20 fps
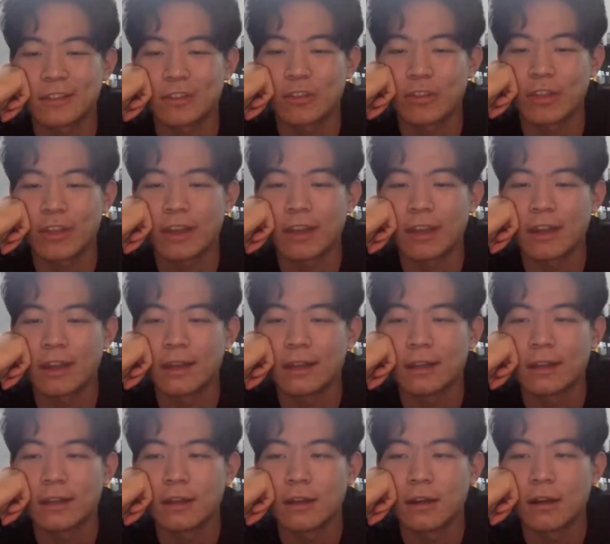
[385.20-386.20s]
건데
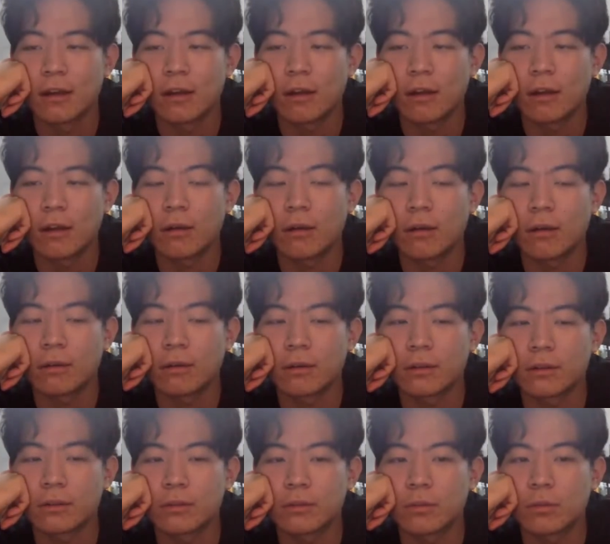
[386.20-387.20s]
어
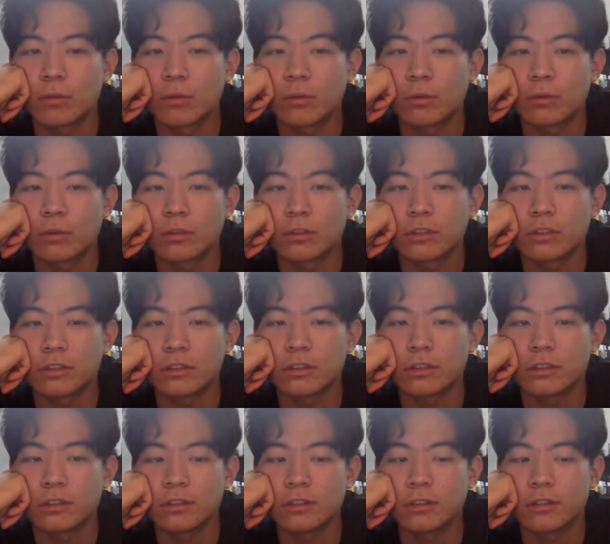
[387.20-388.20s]
그래서 뭐
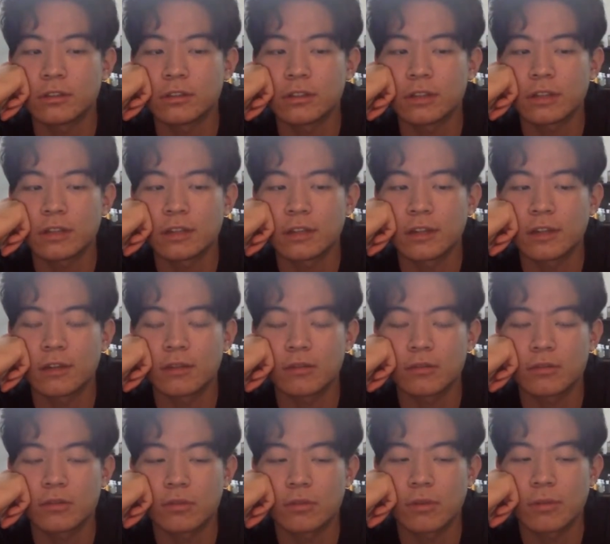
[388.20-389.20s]
시은이 형이 잘 얘기한
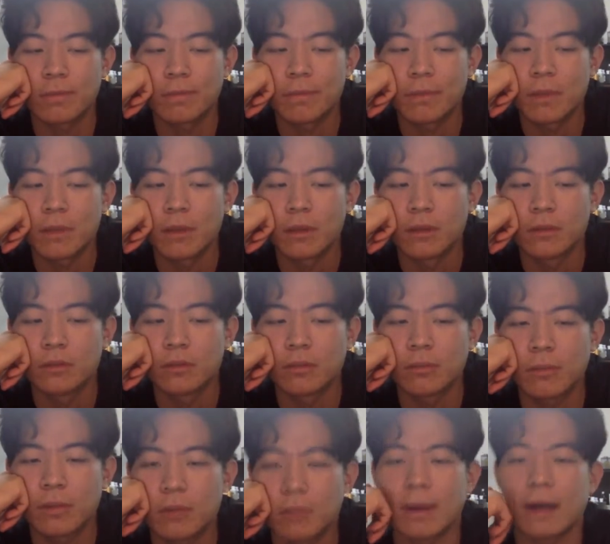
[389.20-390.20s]
것처럼
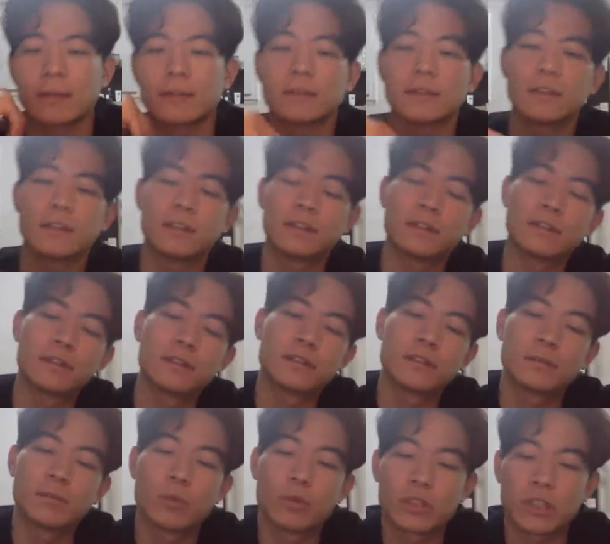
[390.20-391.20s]
정말로 많은
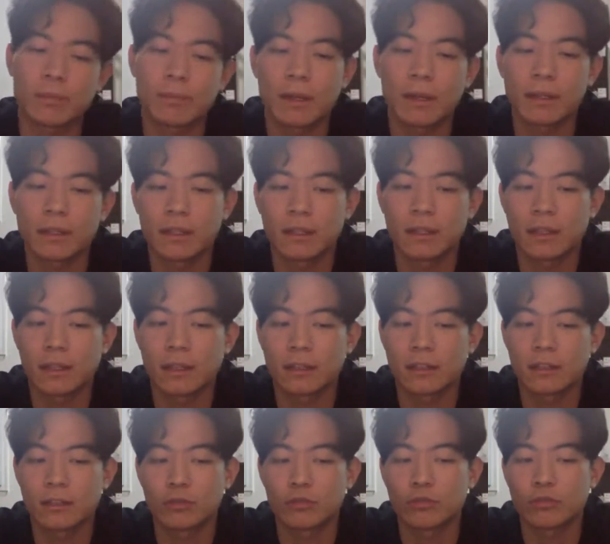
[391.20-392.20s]
기능들을 복잡한 기능,
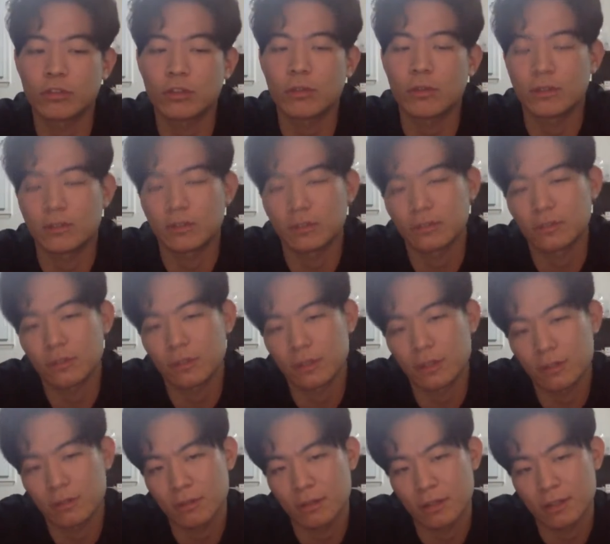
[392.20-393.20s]
이제 튜링
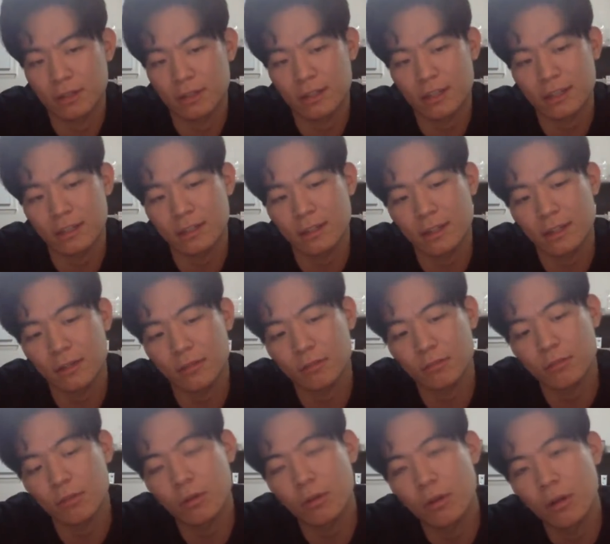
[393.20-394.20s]
완전성이라고 얘기를 하는데 좀
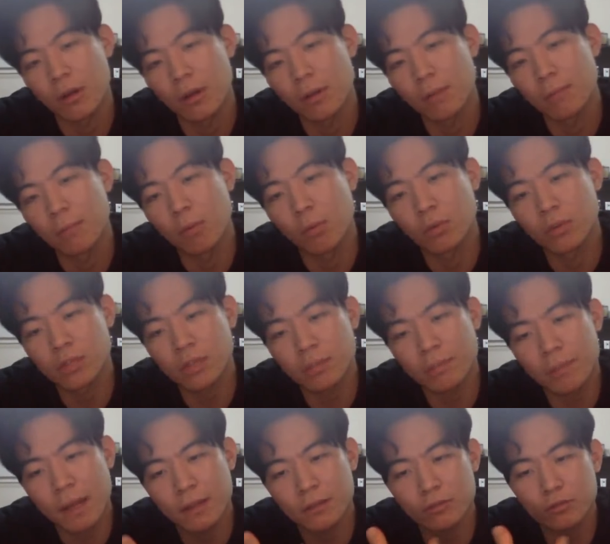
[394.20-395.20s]
더
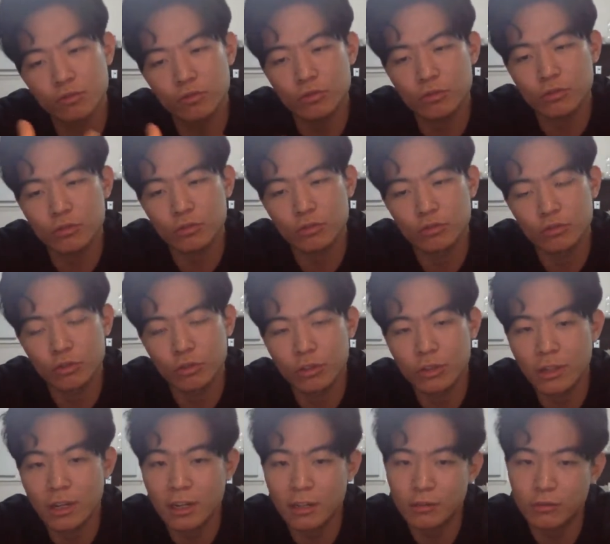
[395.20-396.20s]
복잡한 수준을
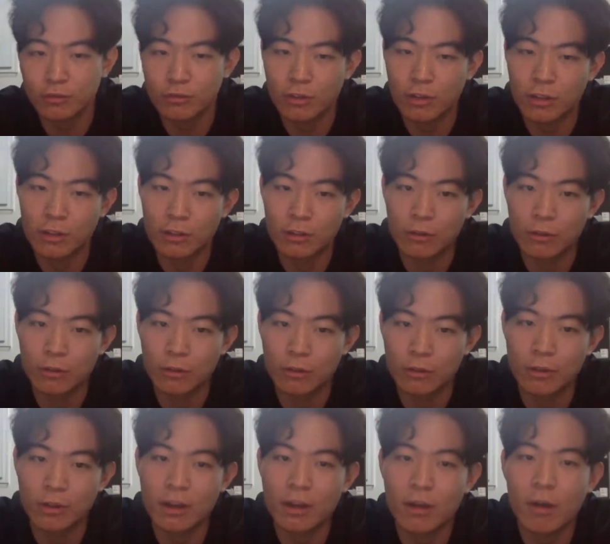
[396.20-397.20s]
구현을 할 수가 있는 거예요.
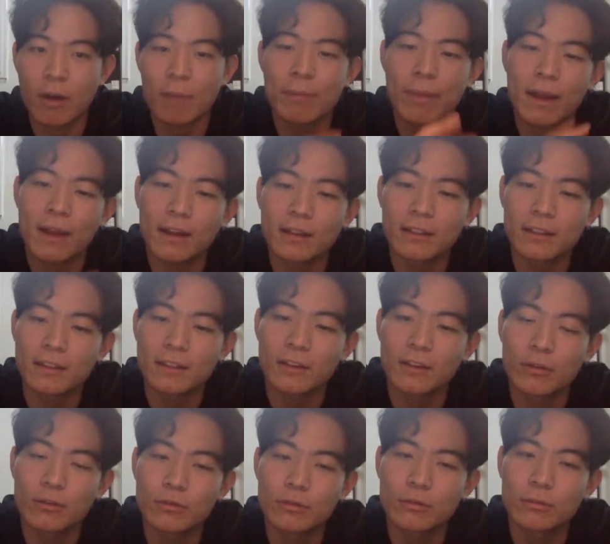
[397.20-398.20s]
그러니까 화폐 같은
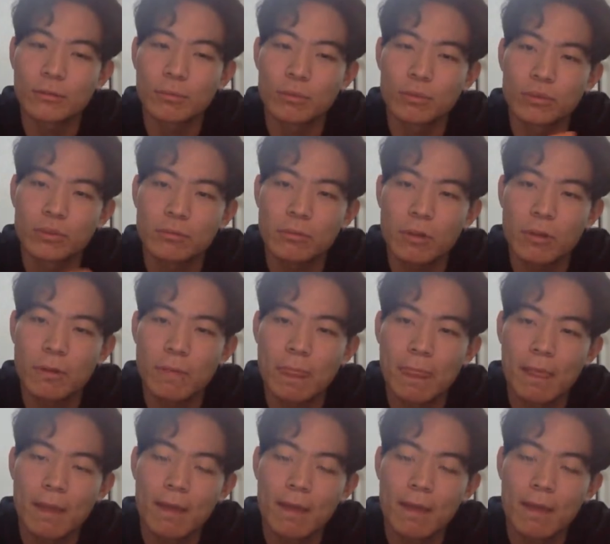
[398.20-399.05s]
경우는 보시면